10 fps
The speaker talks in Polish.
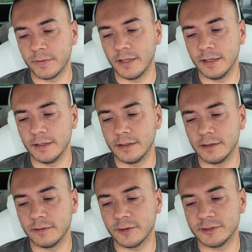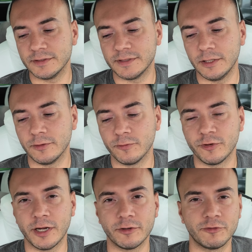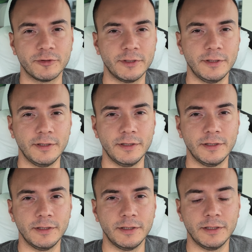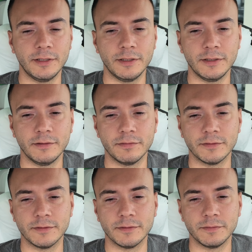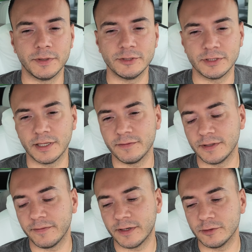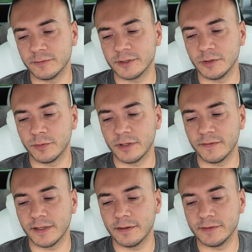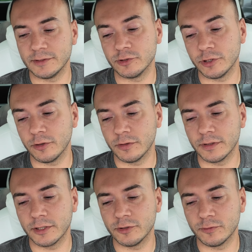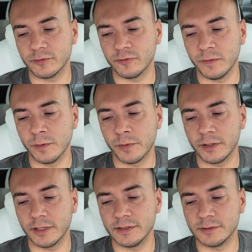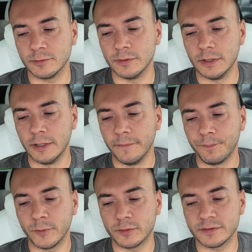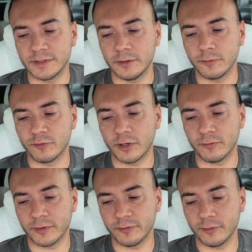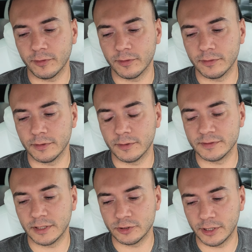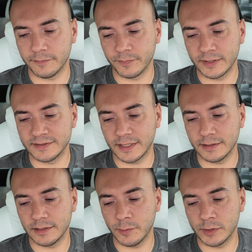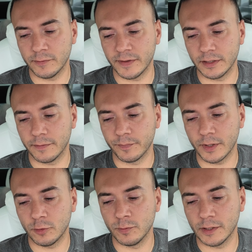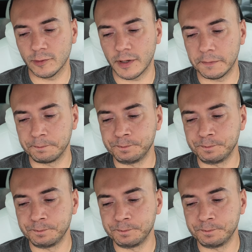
e, właśnie State of Charge i, i będzie ta, ta wartość właśnie podawana, więc jeżeli oglądacie również filmy po angielsku, no to State of Charge właśnie oznacza stan naładowania akumulatora.